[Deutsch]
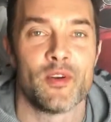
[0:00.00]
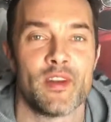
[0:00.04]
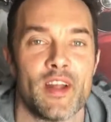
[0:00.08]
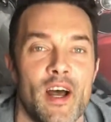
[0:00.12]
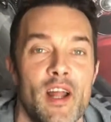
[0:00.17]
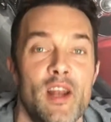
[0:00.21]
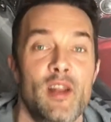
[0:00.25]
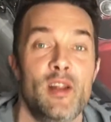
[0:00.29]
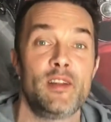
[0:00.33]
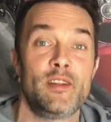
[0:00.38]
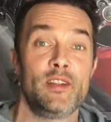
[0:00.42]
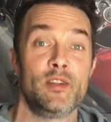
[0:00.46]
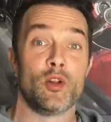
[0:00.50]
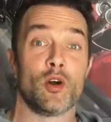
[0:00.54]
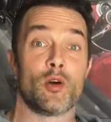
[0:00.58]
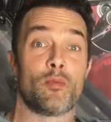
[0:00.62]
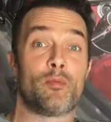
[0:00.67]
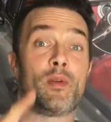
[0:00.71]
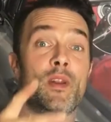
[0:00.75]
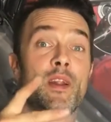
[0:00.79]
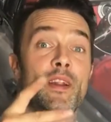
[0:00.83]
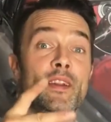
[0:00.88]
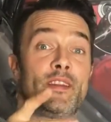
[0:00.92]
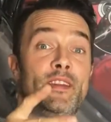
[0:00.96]
und alle, die
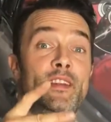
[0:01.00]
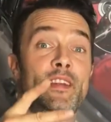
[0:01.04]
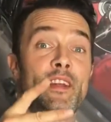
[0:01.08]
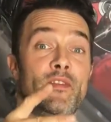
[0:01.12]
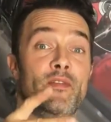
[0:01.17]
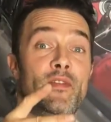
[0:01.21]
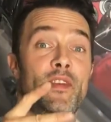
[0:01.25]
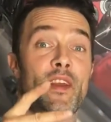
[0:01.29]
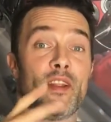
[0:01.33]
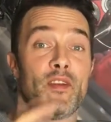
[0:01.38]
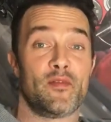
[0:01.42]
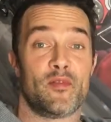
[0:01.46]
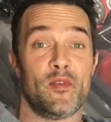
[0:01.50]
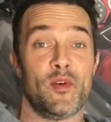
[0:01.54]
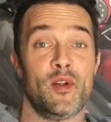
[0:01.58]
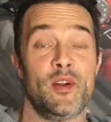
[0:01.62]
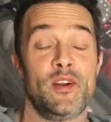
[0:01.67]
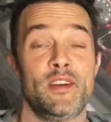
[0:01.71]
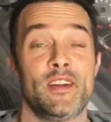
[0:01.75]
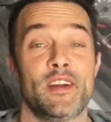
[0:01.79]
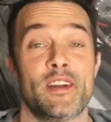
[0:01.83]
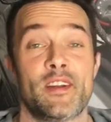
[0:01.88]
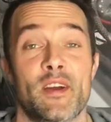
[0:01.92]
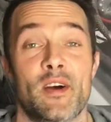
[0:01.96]
noch plantiert werden
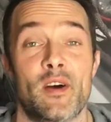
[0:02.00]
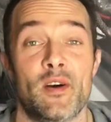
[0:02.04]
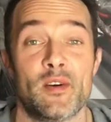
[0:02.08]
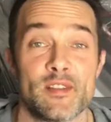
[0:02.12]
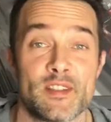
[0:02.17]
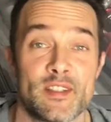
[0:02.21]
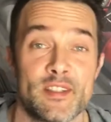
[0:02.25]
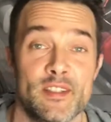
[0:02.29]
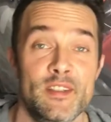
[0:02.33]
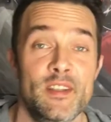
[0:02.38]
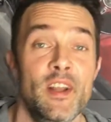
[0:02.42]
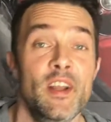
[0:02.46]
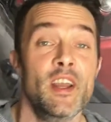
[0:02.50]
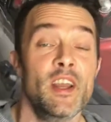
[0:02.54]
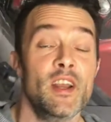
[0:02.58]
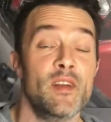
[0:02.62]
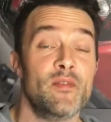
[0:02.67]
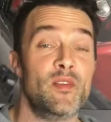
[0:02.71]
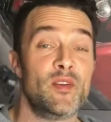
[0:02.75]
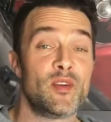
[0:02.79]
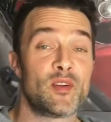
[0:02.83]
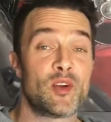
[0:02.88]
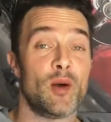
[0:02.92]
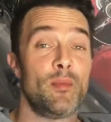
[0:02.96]
wollen da draußen.
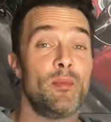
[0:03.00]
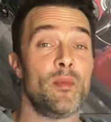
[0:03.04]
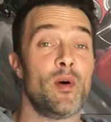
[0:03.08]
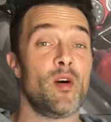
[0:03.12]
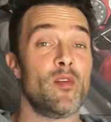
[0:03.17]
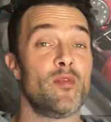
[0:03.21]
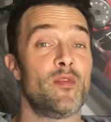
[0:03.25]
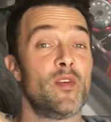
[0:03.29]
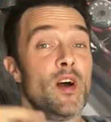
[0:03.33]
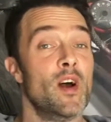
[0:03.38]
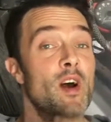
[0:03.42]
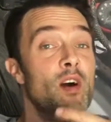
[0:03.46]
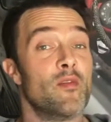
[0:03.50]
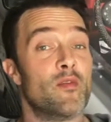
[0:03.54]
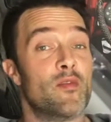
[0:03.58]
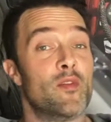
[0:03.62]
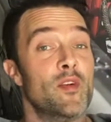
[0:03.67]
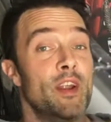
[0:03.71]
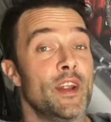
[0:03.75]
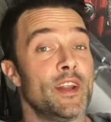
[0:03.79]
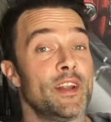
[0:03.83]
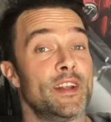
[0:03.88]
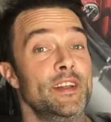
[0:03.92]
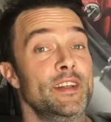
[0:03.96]
Willkommen auf
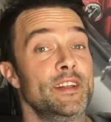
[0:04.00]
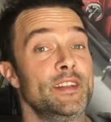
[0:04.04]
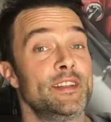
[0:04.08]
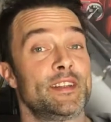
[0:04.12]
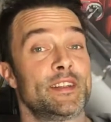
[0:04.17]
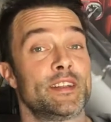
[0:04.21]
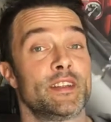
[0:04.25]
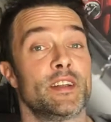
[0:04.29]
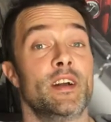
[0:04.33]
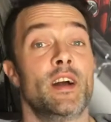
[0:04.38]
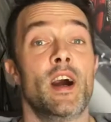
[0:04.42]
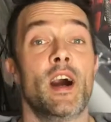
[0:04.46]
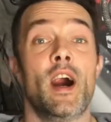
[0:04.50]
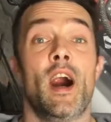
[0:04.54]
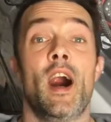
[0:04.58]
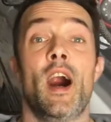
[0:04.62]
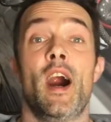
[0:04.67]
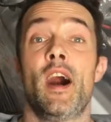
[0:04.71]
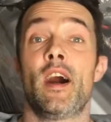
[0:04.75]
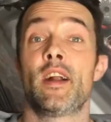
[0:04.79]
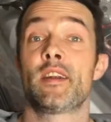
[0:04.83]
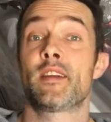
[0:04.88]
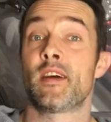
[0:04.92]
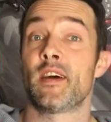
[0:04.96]
Frankies
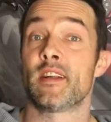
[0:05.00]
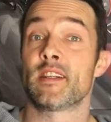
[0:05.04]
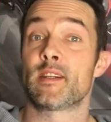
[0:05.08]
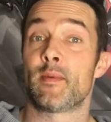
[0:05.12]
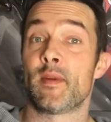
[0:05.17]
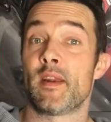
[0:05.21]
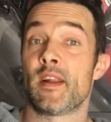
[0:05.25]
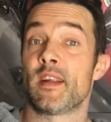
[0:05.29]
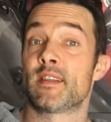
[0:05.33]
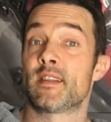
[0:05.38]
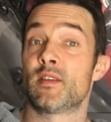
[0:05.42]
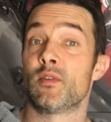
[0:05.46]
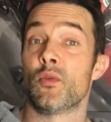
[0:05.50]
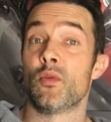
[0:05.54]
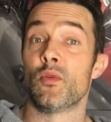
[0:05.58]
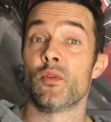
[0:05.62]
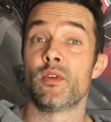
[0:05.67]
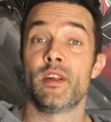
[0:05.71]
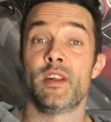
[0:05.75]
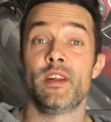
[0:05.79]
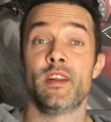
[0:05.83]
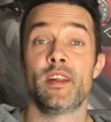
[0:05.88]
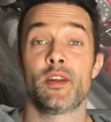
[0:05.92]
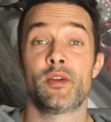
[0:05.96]

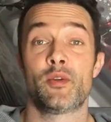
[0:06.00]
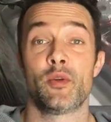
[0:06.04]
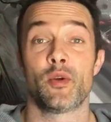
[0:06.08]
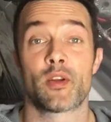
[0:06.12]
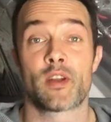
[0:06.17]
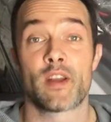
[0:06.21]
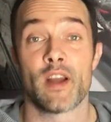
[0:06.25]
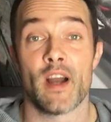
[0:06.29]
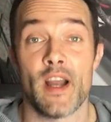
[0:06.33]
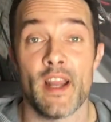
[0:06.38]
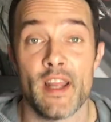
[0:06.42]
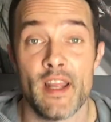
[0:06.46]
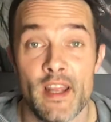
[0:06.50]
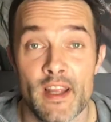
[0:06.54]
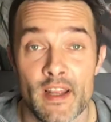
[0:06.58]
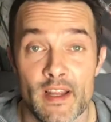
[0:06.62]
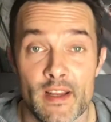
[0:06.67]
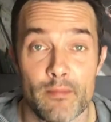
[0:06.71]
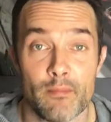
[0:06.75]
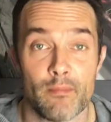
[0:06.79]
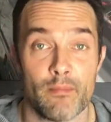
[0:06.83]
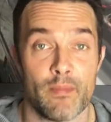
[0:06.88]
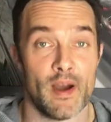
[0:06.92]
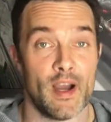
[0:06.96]
Haartransplantation in der Türkei
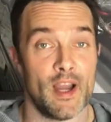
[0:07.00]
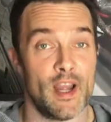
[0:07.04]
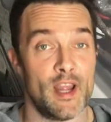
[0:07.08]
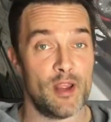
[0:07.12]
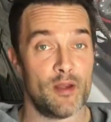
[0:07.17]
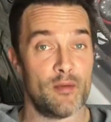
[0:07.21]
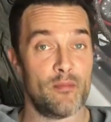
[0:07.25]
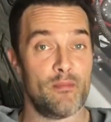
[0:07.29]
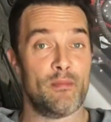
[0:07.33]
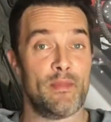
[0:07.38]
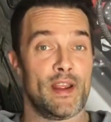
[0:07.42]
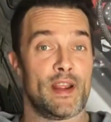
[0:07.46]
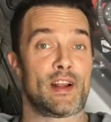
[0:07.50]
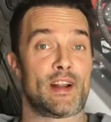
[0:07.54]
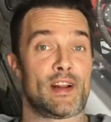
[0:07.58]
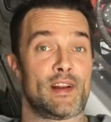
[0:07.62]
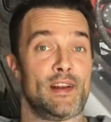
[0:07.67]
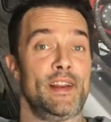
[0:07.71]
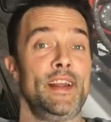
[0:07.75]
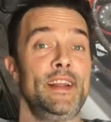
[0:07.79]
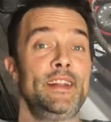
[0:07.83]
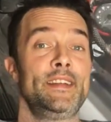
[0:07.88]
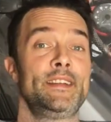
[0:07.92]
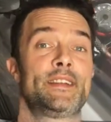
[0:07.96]
bei
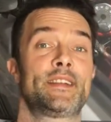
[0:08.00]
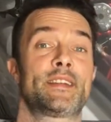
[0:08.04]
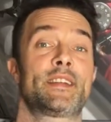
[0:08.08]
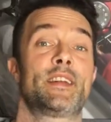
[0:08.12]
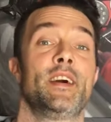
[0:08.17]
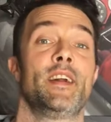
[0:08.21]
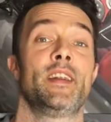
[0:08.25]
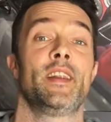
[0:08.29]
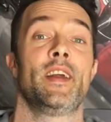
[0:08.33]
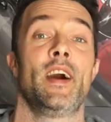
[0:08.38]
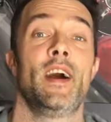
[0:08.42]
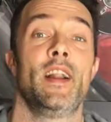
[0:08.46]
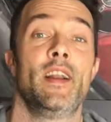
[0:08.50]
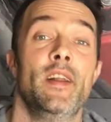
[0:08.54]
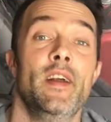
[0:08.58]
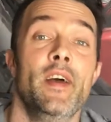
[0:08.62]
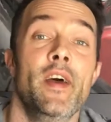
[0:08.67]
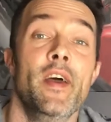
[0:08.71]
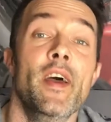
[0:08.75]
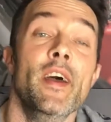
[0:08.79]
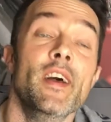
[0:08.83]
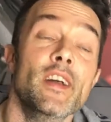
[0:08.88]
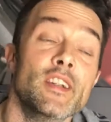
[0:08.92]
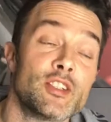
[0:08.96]
McLeans Kanal.
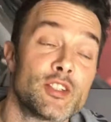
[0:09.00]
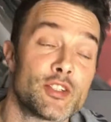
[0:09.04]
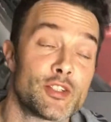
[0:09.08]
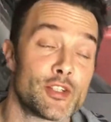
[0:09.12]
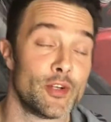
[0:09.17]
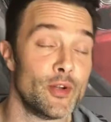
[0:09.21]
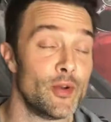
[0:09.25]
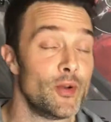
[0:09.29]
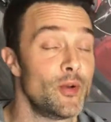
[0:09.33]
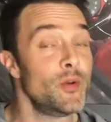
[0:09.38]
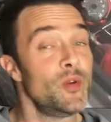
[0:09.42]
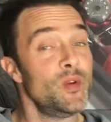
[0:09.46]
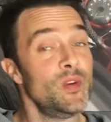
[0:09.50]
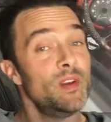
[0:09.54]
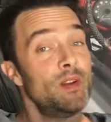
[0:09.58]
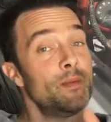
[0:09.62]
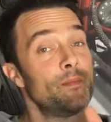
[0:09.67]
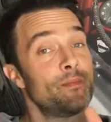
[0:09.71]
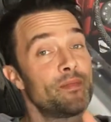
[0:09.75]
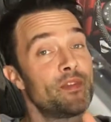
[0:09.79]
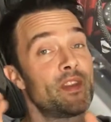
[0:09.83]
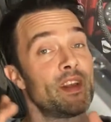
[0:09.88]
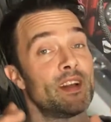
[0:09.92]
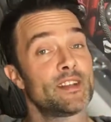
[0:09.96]
Schön,
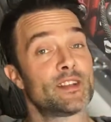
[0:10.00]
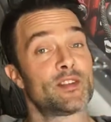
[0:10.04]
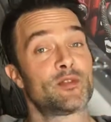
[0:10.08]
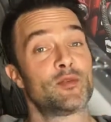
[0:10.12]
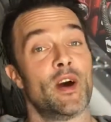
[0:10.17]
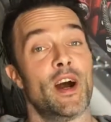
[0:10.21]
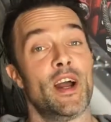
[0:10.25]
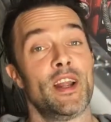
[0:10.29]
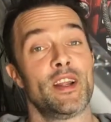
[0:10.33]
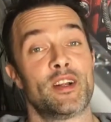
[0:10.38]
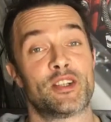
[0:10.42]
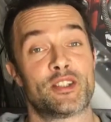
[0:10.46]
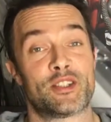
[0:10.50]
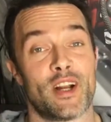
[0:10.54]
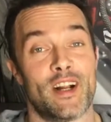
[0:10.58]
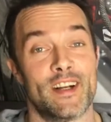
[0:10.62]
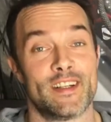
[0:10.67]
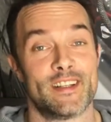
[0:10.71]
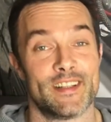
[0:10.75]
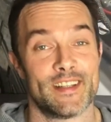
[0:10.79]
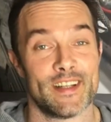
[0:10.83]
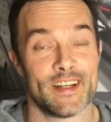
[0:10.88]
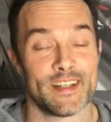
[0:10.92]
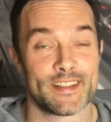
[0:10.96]
dass du
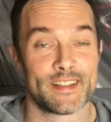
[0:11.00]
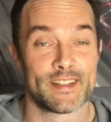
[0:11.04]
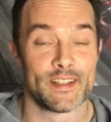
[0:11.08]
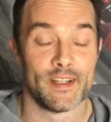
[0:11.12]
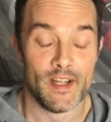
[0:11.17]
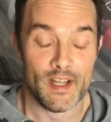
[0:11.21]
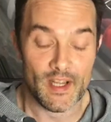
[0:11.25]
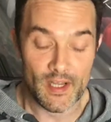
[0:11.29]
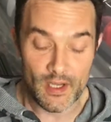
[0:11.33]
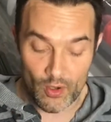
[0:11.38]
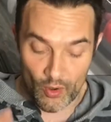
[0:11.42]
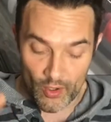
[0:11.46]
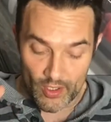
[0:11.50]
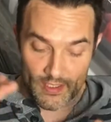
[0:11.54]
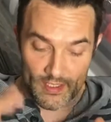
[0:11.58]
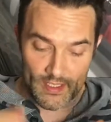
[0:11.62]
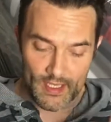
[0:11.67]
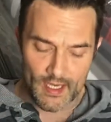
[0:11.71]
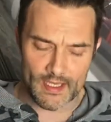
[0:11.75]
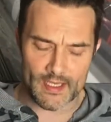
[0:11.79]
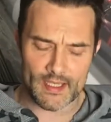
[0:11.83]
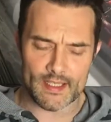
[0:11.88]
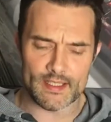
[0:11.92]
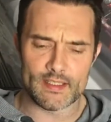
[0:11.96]
eingeschaltet hast.
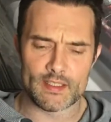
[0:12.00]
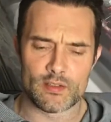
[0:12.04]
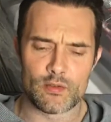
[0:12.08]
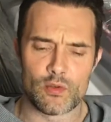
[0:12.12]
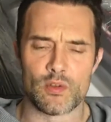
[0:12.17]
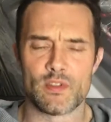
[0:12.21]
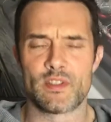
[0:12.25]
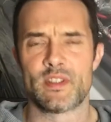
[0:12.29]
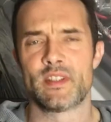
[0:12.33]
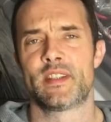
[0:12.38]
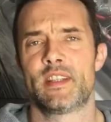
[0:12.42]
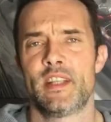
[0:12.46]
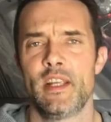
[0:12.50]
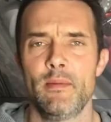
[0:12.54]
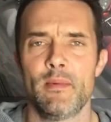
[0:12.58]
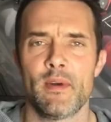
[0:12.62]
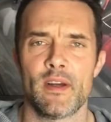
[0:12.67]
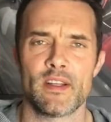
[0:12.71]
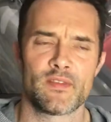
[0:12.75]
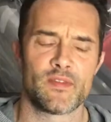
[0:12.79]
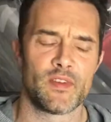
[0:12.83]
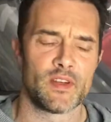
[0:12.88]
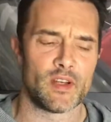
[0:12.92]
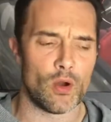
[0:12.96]
Heute ein ganz kurzes
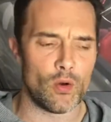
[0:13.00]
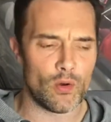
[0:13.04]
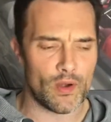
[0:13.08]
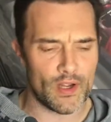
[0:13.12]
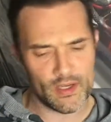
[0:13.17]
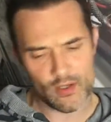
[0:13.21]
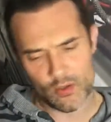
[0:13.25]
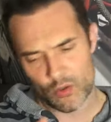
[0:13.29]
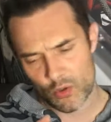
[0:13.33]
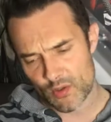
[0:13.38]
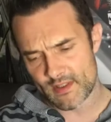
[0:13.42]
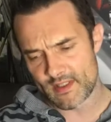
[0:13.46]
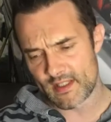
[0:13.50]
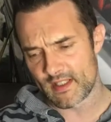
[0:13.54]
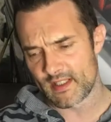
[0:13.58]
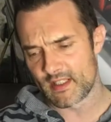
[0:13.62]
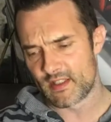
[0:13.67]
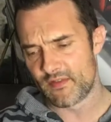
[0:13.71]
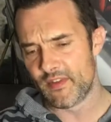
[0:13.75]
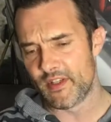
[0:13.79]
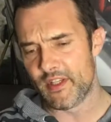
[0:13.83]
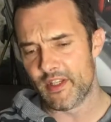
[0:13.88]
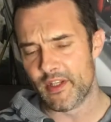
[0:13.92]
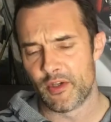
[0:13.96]
Thema, es wird auch ein
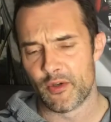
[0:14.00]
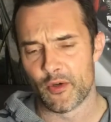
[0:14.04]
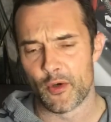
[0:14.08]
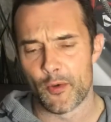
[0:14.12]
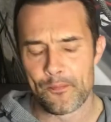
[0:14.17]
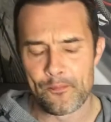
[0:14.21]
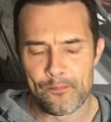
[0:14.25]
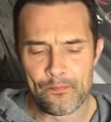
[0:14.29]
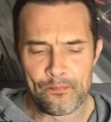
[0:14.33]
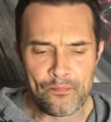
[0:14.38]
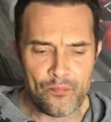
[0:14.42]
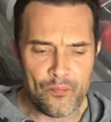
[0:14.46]
kürzeres Video.